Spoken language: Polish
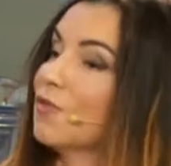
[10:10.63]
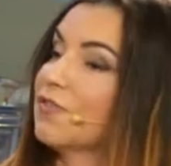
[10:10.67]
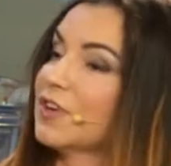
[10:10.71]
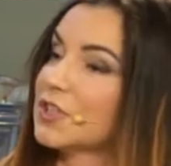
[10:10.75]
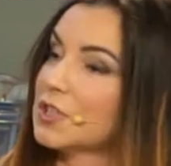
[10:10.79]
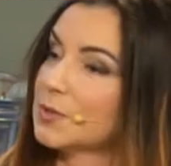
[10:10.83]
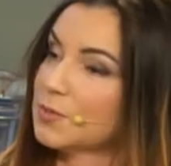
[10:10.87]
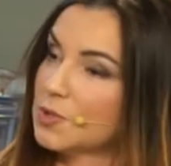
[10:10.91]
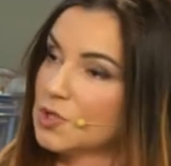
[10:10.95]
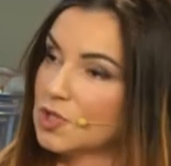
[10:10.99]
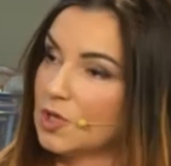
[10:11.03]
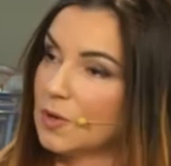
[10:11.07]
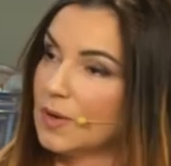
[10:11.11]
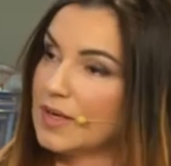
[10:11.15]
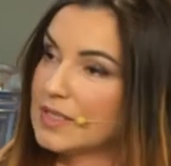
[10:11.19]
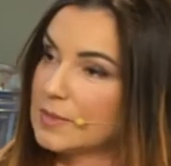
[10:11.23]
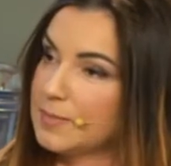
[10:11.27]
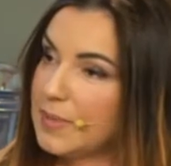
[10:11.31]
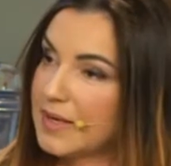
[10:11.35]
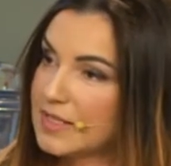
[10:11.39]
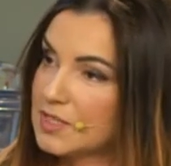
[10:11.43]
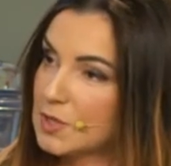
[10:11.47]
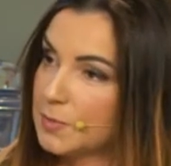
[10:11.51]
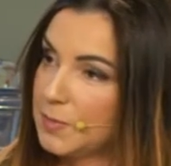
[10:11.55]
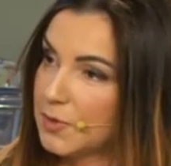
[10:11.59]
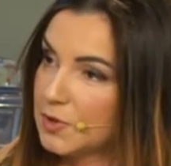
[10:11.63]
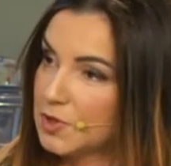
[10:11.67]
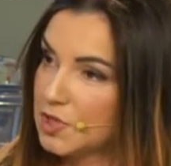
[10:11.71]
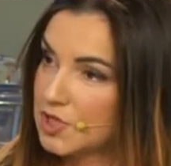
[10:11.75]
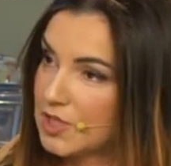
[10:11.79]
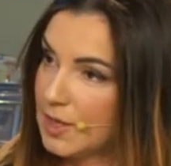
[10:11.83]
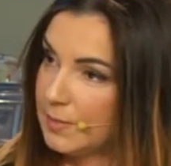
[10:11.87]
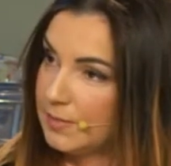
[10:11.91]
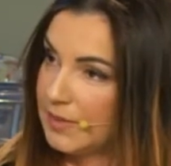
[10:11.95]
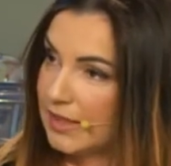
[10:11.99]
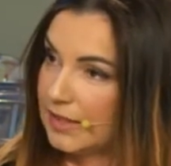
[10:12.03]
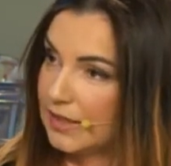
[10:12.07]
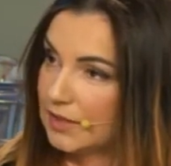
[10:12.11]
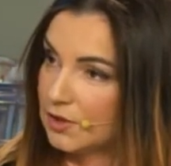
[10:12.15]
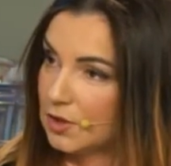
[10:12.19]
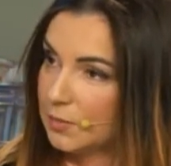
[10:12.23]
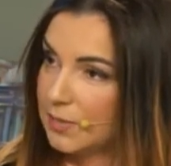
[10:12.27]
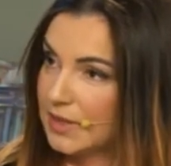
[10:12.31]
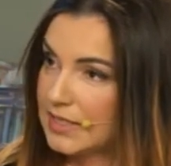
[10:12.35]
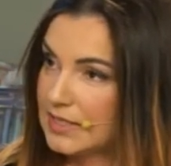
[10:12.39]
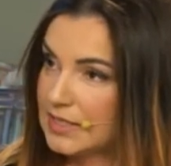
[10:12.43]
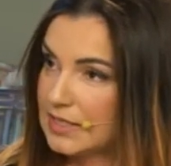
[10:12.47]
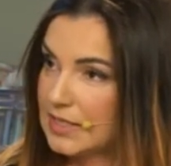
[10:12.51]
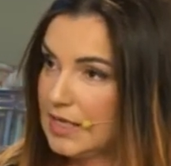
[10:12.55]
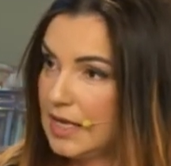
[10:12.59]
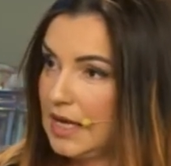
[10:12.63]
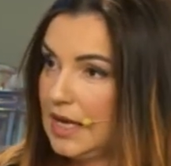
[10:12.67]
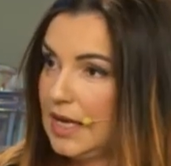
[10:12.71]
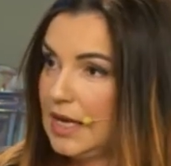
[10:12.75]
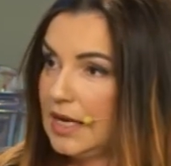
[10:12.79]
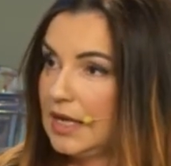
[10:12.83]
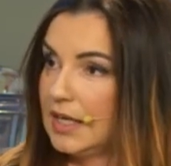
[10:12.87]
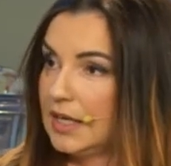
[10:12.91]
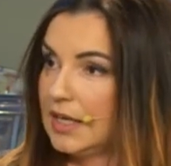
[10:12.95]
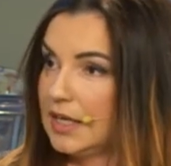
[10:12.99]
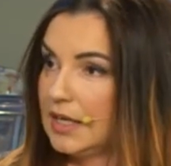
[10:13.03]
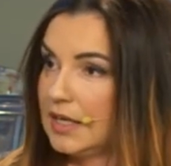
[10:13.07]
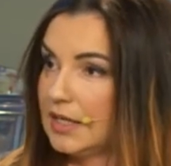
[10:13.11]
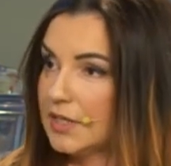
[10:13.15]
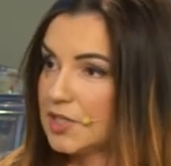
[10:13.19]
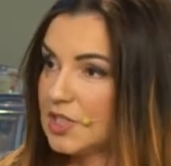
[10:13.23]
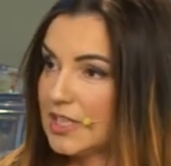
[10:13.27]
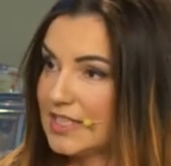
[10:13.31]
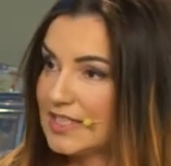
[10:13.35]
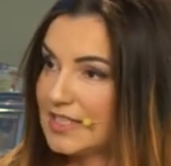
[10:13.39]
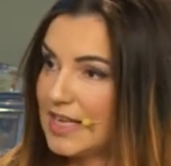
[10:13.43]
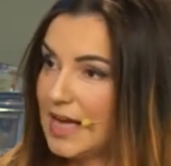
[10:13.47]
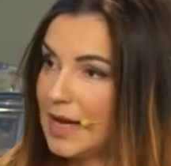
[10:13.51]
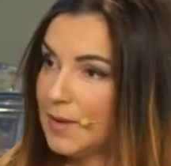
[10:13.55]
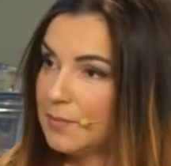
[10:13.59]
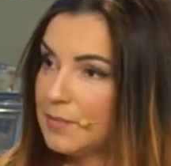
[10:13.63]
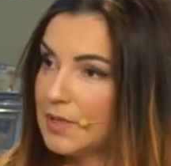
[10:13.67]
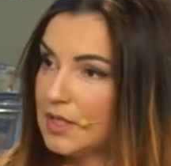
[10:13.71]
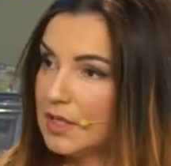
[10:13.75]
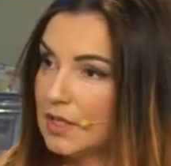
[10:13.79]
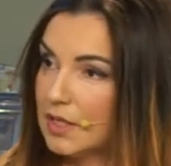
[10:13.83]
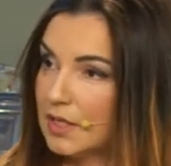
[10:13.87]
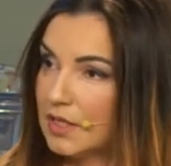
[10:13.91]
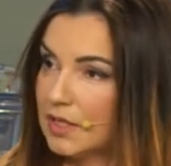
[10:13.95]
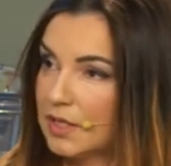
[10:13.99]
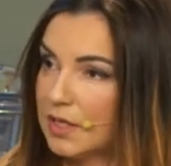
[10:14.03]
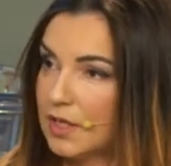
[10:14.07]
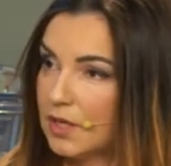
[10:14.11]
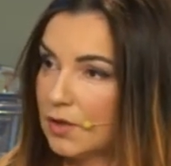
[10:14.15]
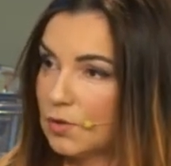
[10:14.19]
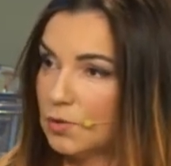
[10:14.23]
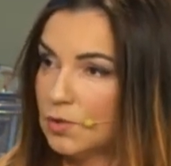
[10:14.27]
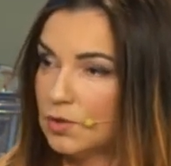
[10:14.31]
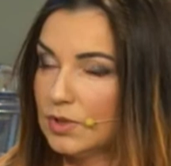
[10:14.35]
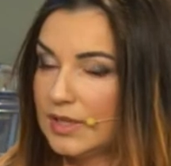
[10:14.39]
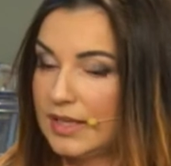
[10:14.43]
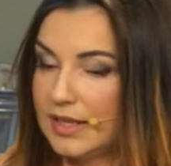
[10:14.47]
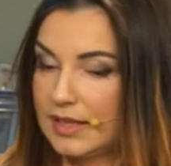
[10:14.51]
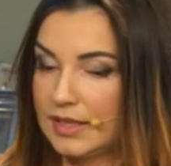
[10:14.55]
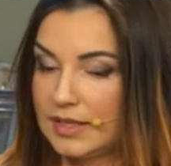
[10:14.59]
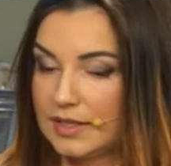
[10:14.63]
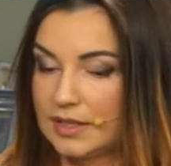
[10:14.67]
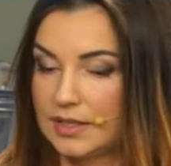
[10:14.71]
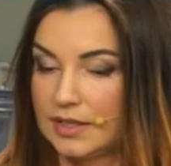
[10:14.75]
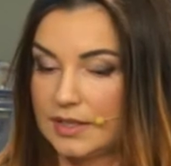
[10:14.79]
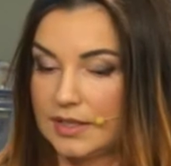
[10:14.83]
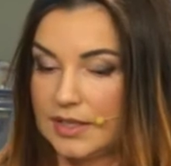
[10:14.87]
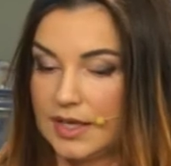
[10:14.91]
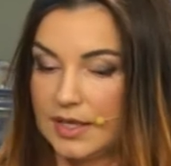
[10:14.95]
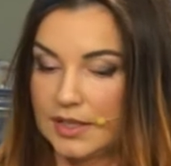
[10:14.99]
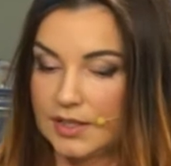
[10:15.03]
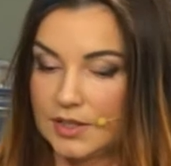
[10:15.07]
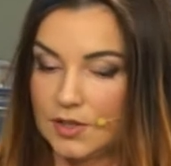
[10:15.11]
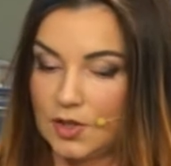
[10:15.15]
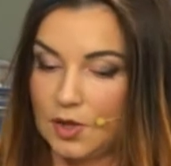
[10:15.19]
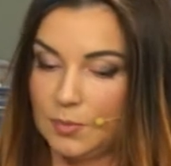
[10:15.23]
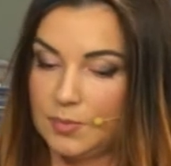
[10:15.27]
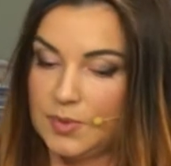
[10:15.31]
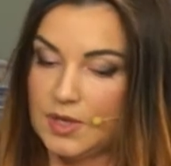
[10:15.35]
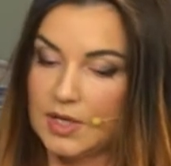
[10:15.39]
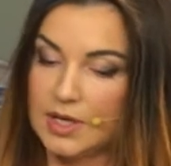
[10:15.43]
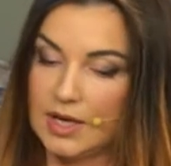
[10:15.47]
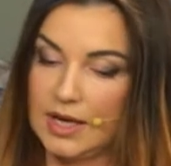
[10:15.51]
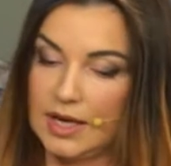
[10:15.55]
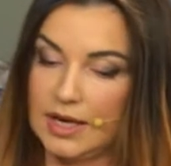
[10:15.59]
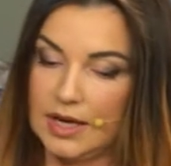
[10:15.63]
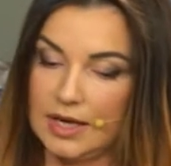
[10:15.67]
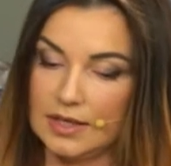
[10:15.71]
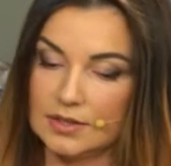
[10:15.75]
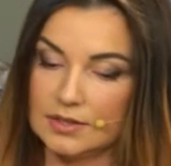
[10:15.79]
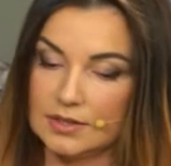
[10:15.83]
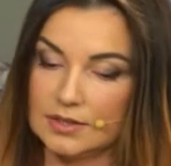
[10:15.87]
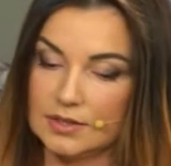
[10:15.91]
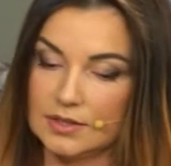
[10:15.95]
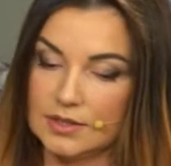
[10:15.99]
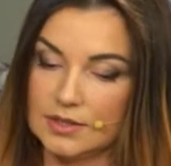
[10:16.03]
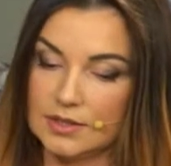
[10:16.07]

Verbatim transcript: Uważam, że szkoła jest bardzo potrzebna. Natomiast y, czasami kierunek, jaki obiera